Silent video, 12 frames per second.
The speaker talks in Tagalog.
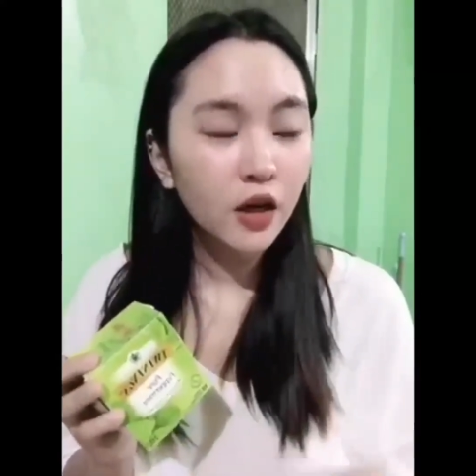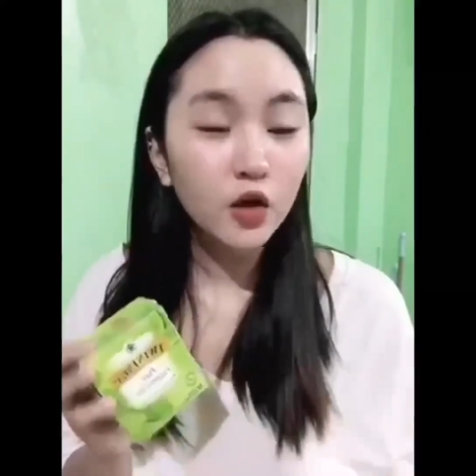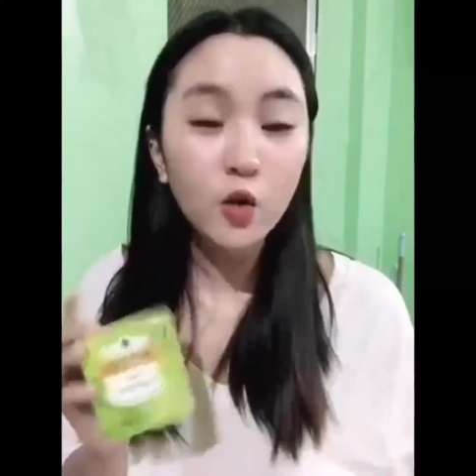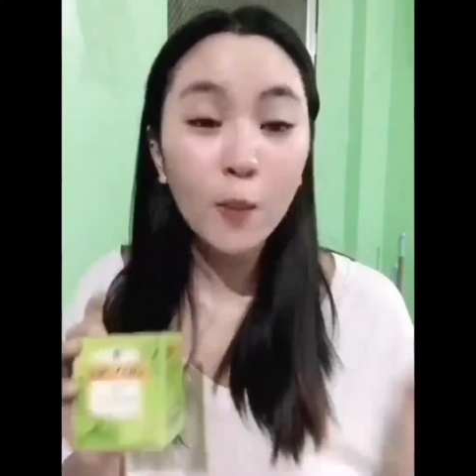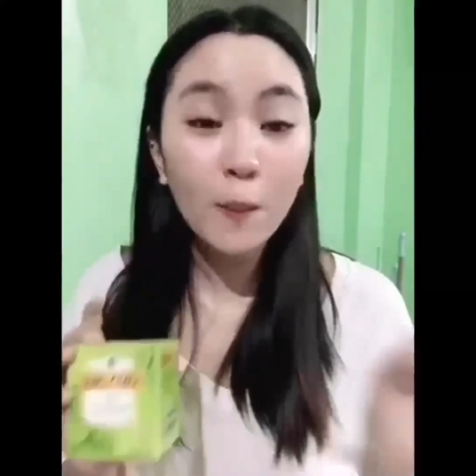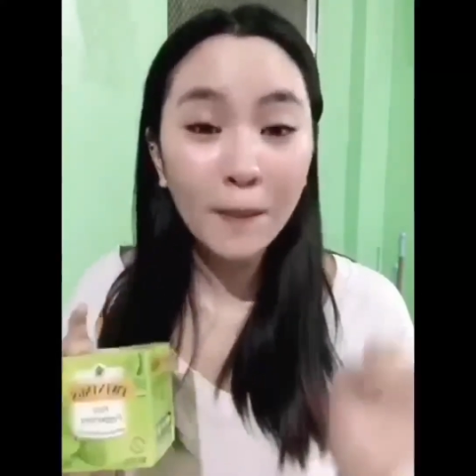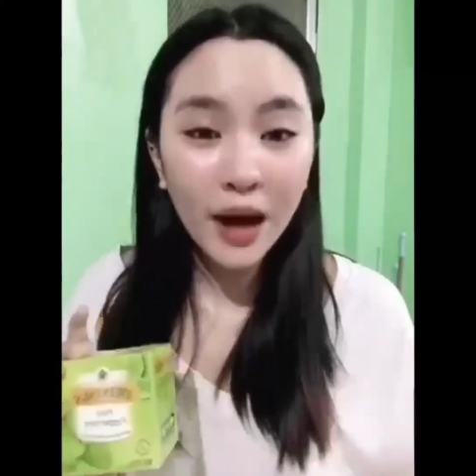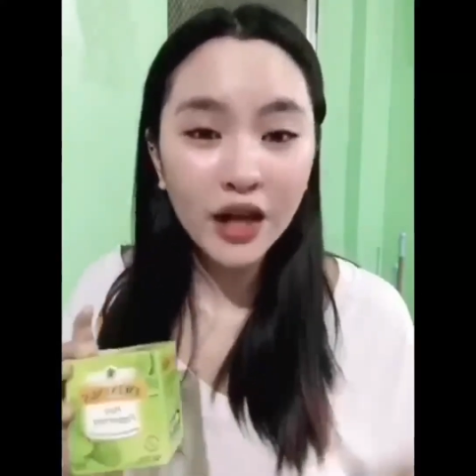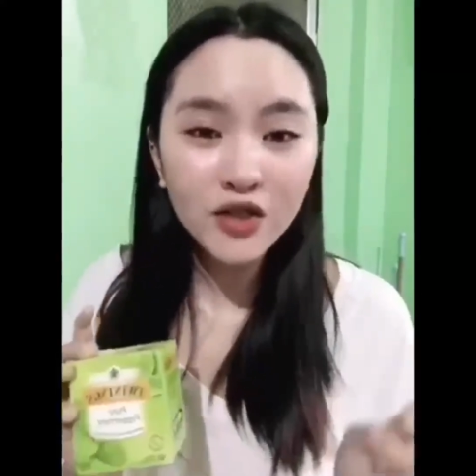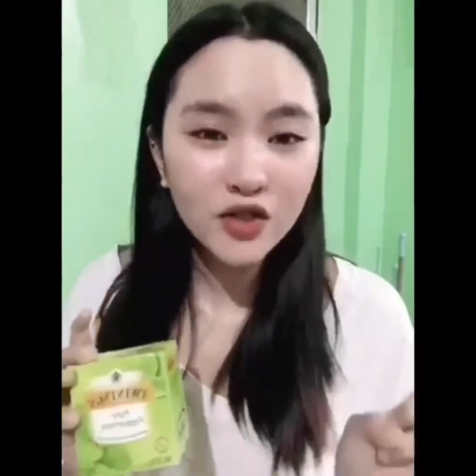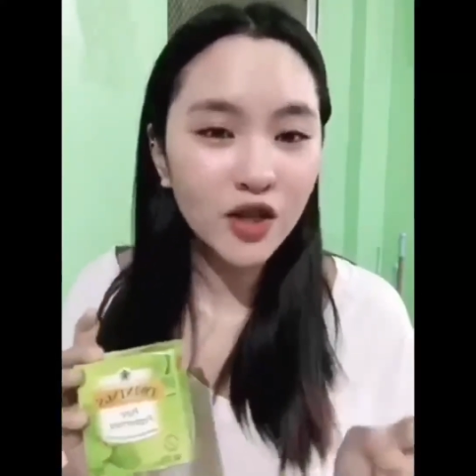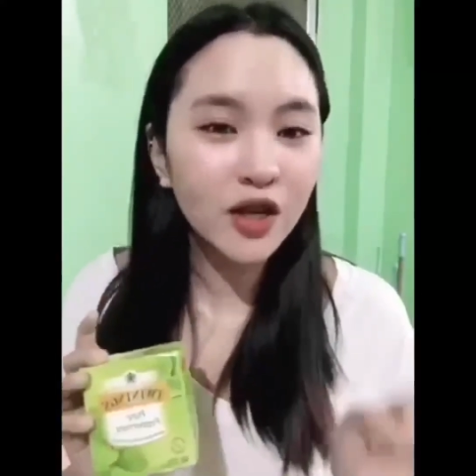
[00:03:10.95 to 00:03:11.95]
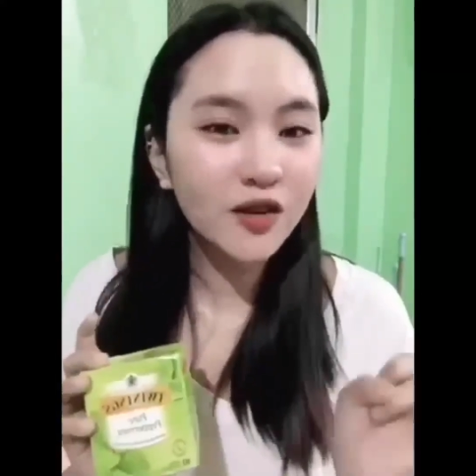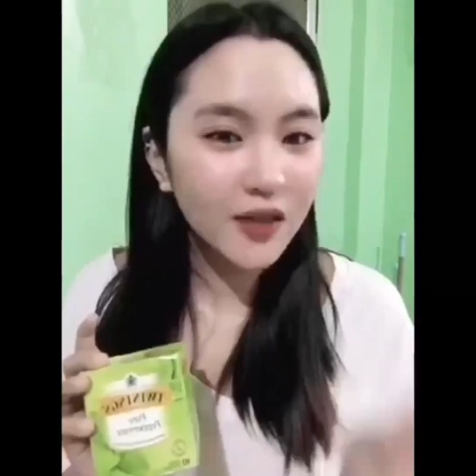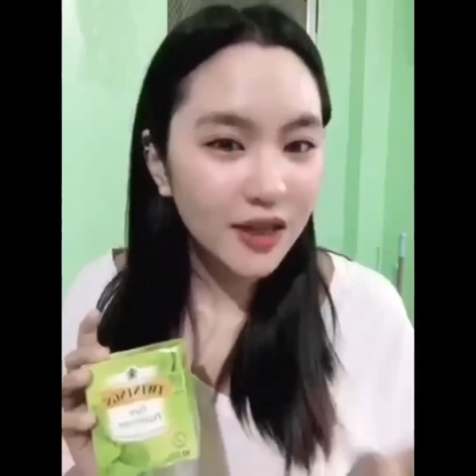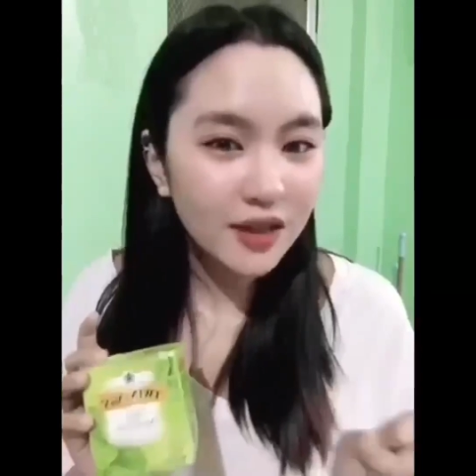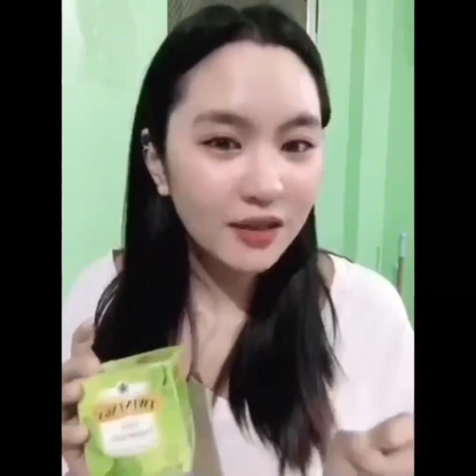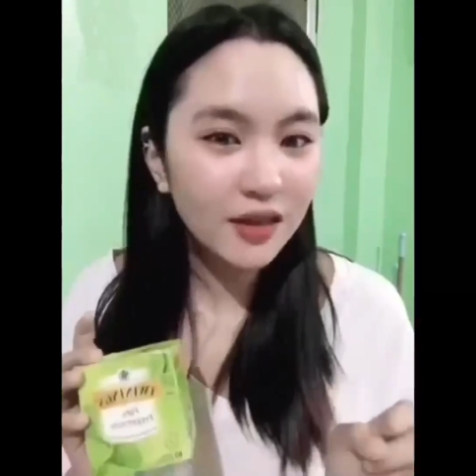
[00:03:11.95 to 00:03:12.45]
yung matcha
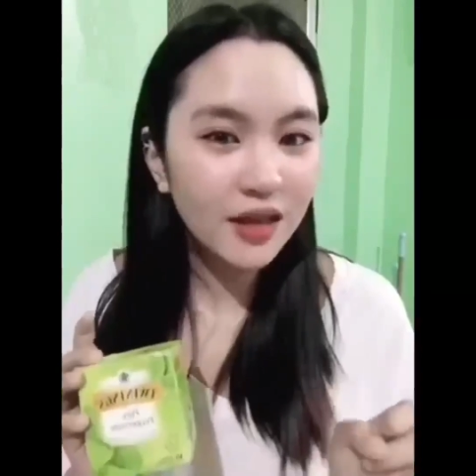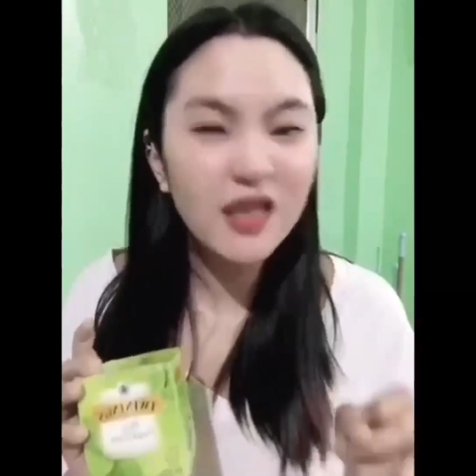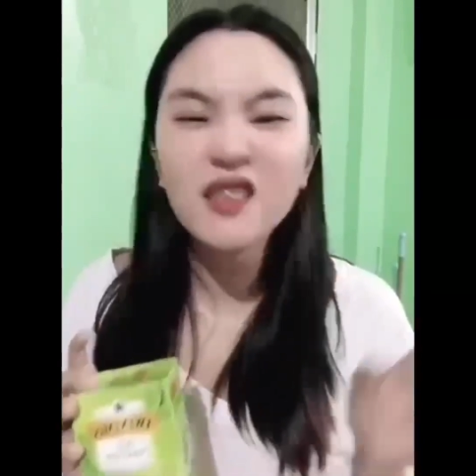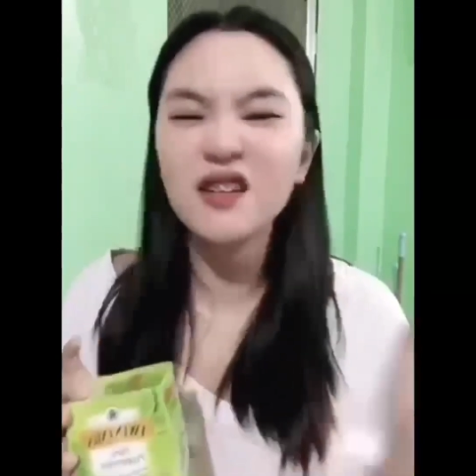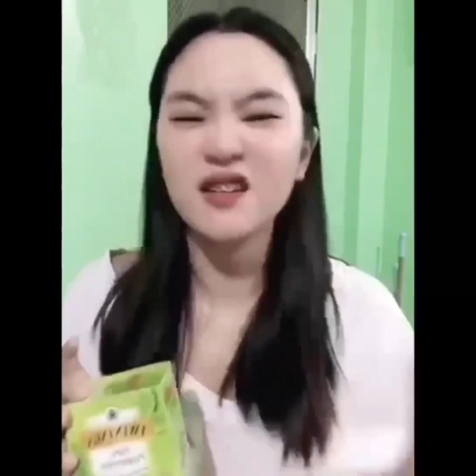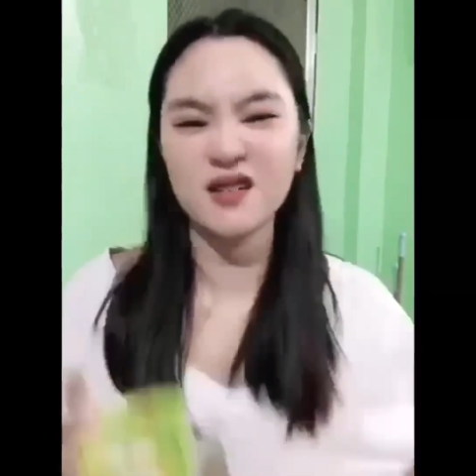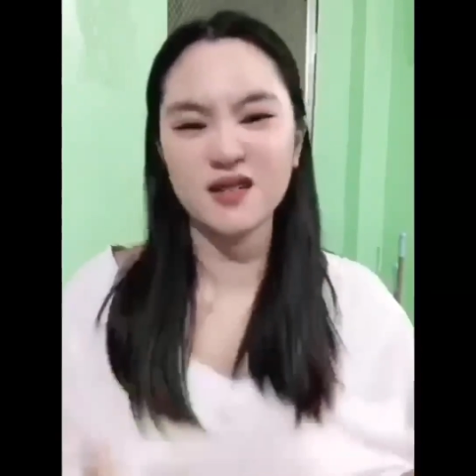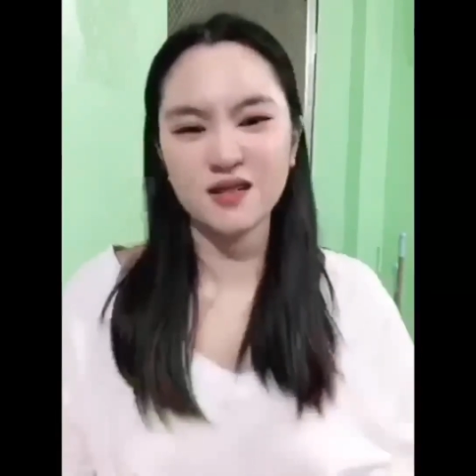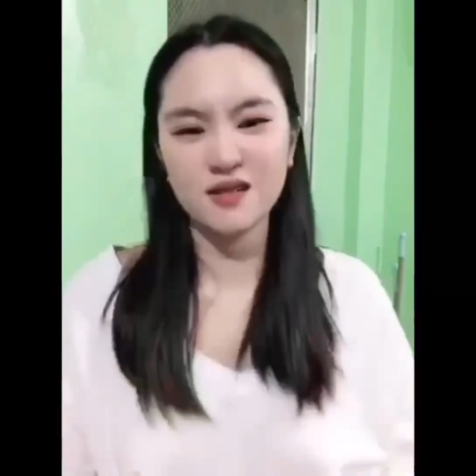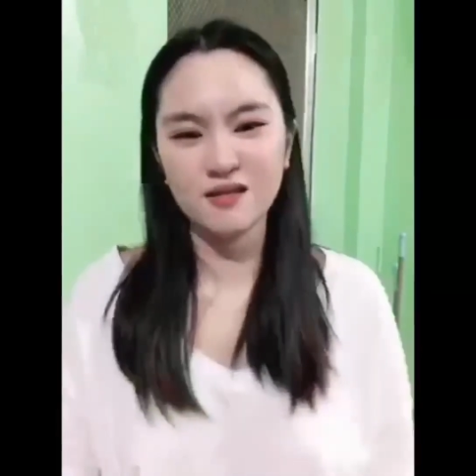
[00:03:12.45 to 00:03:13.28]
green tea yan.